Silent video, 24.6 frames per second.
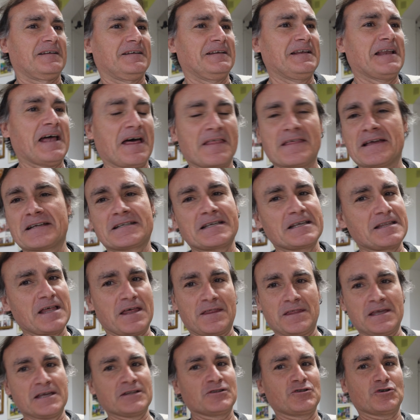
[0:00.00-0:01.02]
La
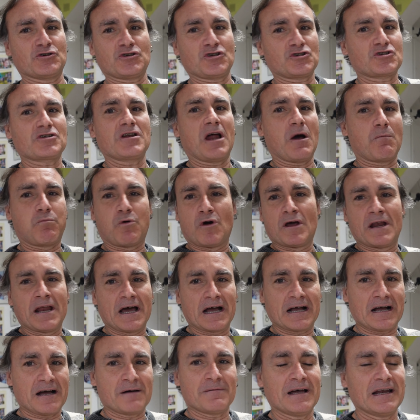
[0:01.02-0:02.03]
D700 es una buena
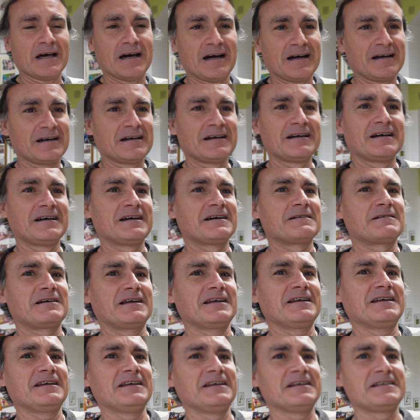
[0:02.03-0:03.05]
cámara
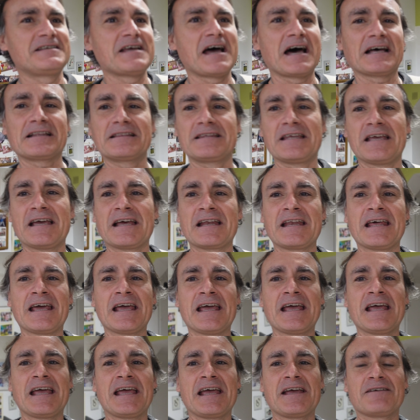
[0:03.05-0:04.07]
y ya
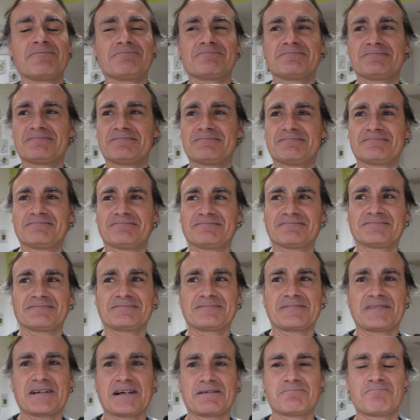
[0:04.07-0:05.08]
tiene
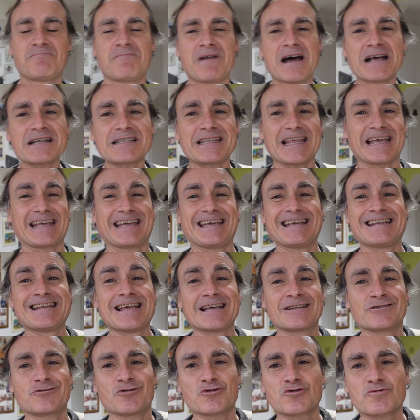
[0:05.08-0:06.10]
más de
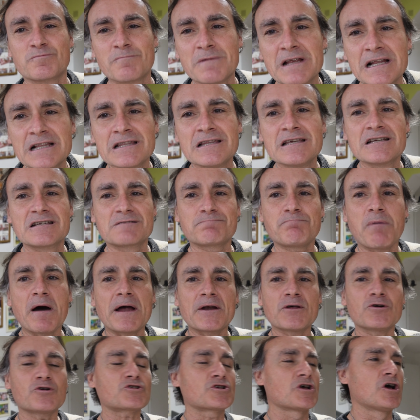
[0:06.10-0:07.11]
500.000
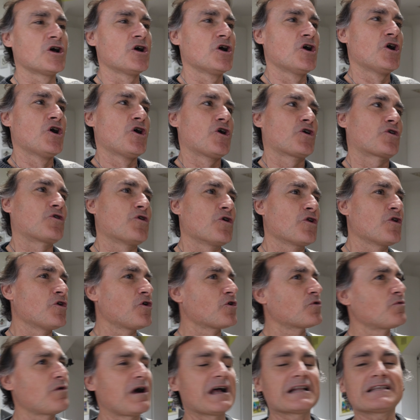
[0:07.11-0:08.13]
disparos, con
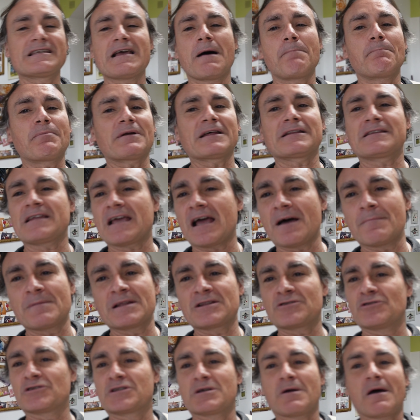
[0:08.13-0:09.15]
lo cual ya
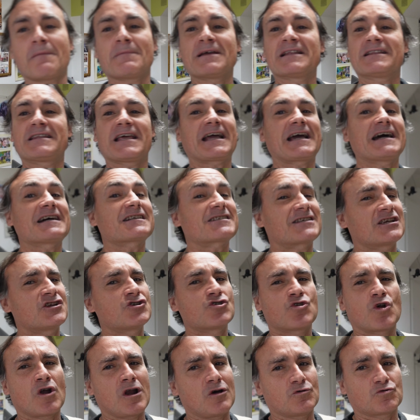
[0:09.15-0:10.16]
prácticamente últimamente casi
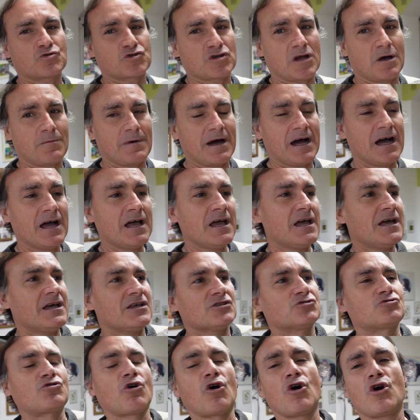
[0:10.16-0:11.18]
no la usaba.
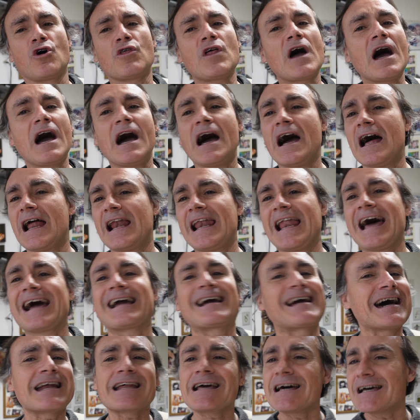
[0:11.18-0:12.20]
Toda la
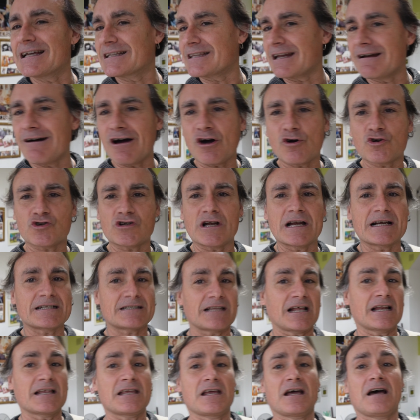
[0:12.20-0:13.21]
carga de trabajo se la
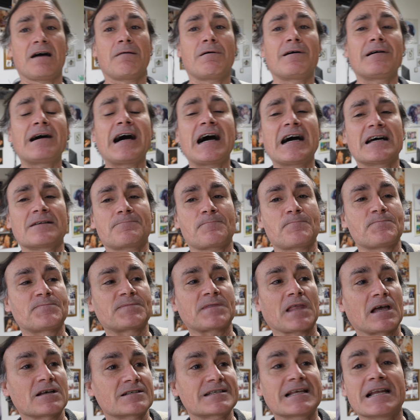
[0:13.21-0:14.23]
estaba
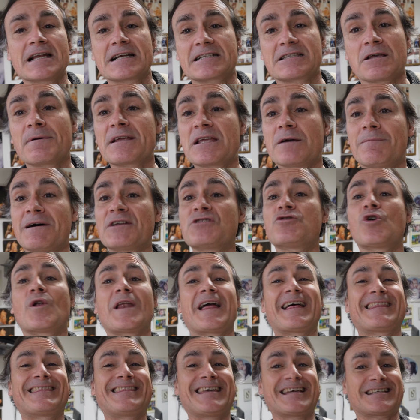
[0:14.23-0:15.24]
se la estaba llevando
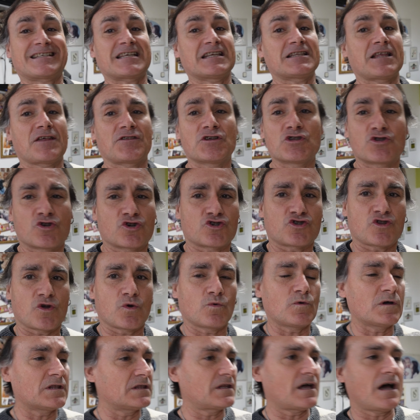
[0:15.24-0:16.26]
la
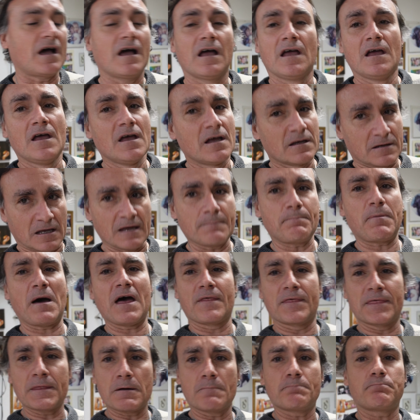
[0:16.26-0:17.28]
D750, que
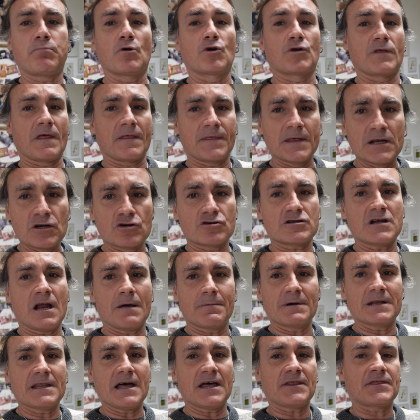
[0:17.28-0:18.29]
por deciros la
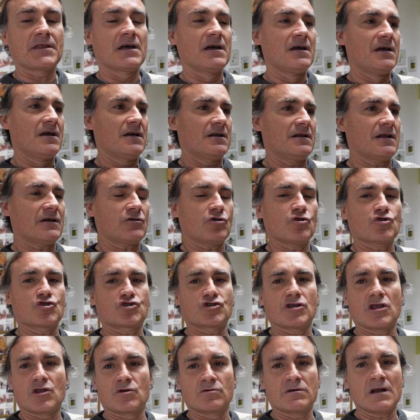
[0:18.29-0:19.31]
verdad,
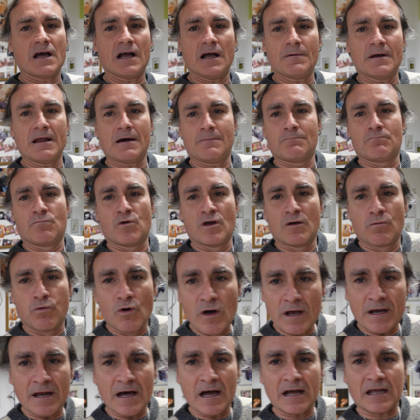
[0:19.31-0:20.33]
considero una cámara muy
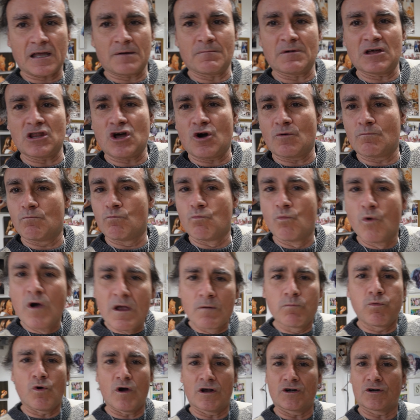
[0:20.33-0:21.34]
buena, que me ha dado muy
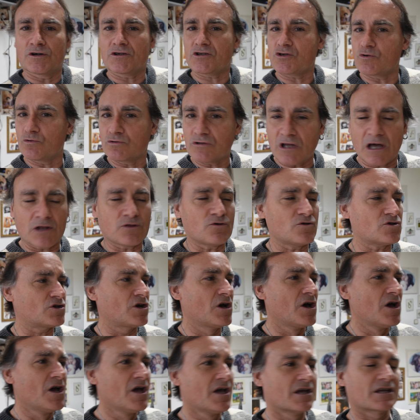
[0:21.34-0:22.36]
buenos resultados,
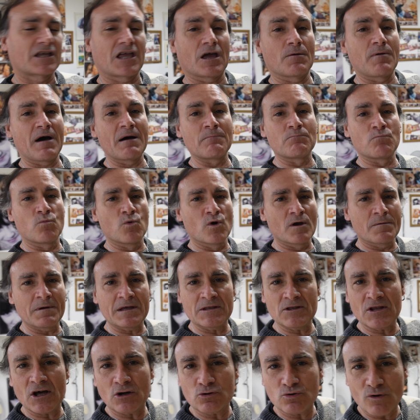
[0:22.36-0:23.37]
que va muy
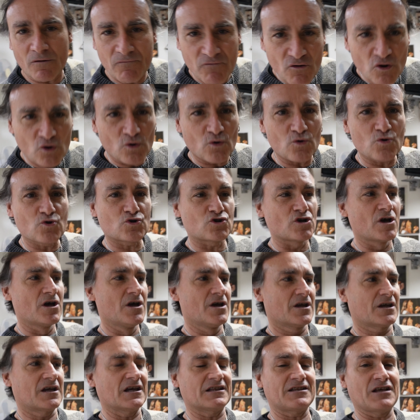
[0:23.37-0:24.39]
bien de autofocus,
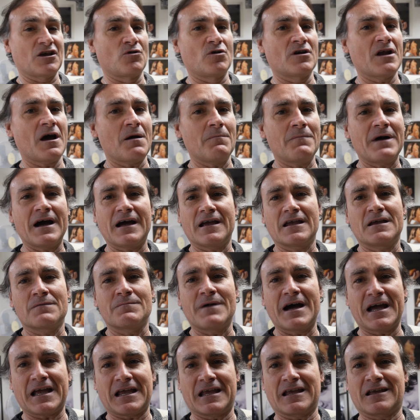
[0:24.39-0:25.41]
que tiene una
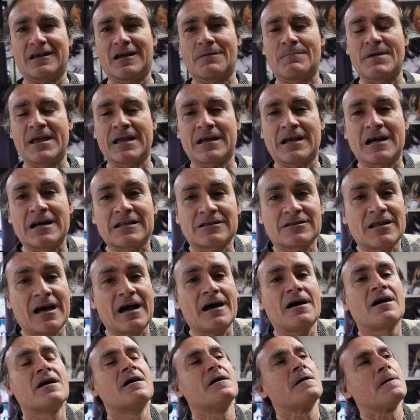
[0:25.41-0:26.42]
imagen que me encanta,